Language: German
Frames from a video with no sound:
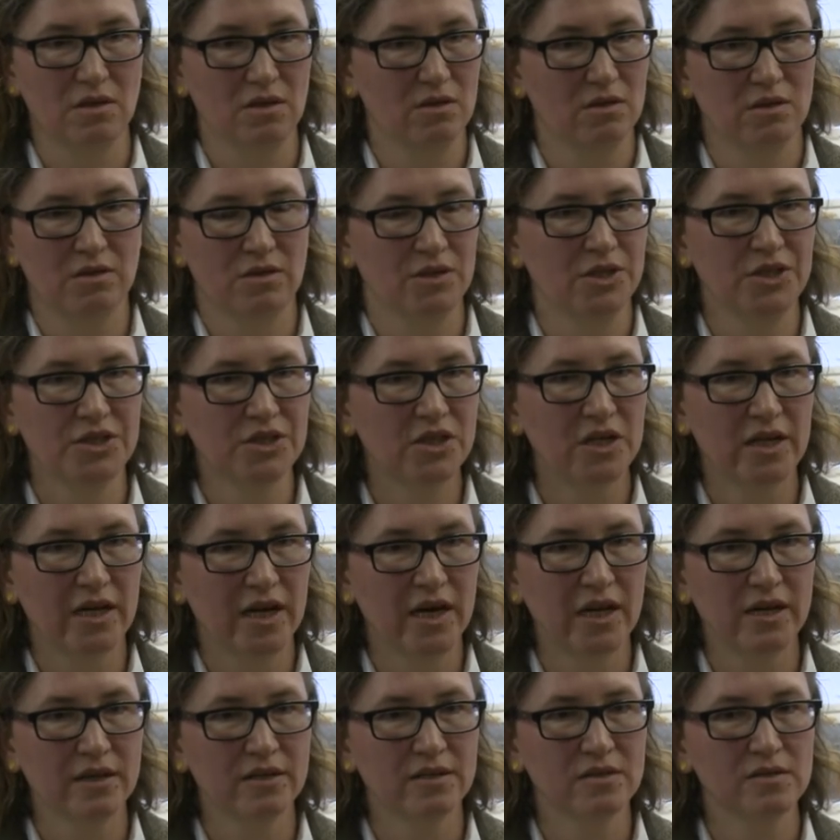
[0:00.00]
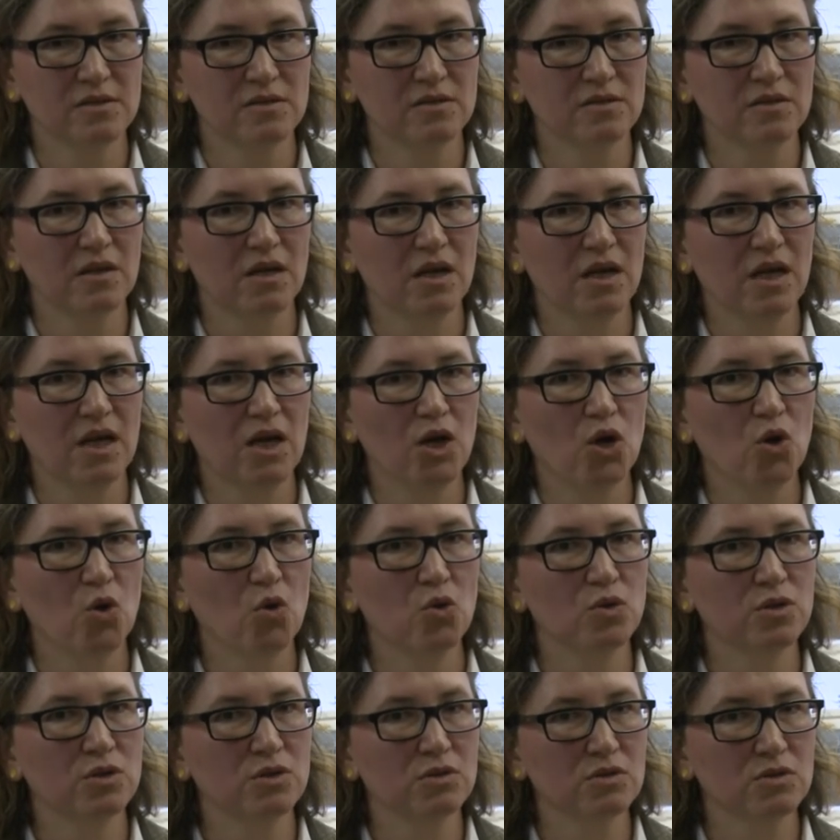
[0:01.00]
nicht klar ist
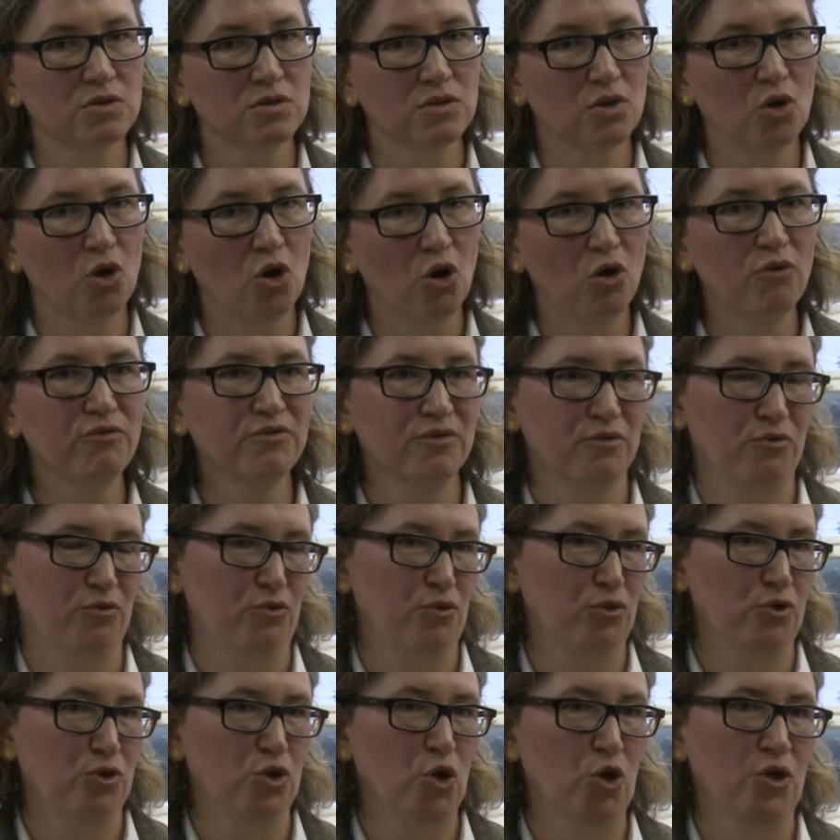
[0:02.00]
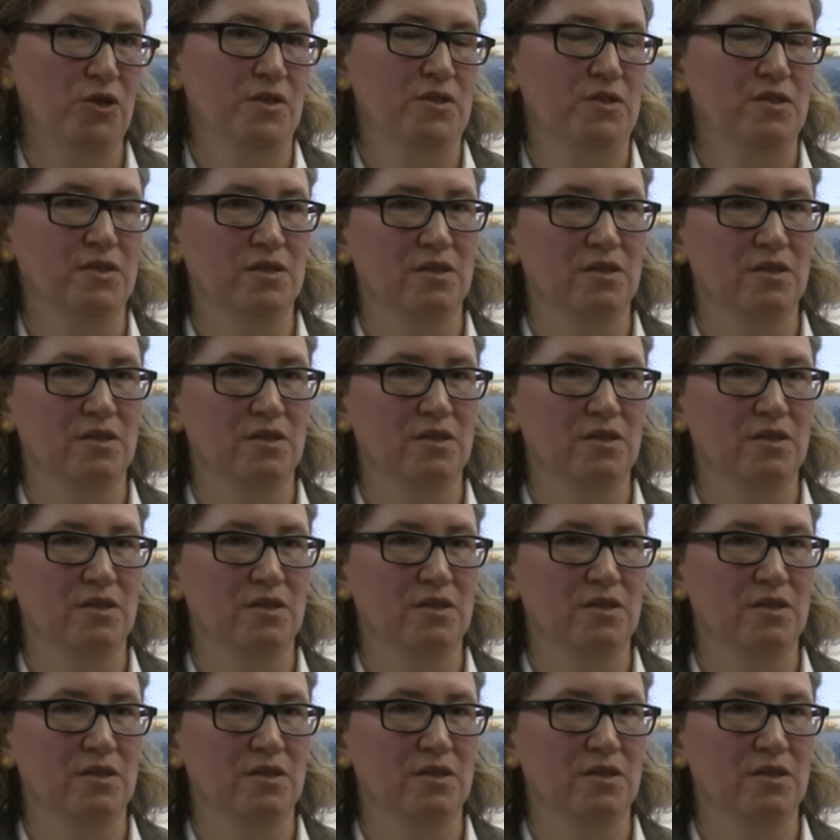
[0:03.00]
und offen für Neues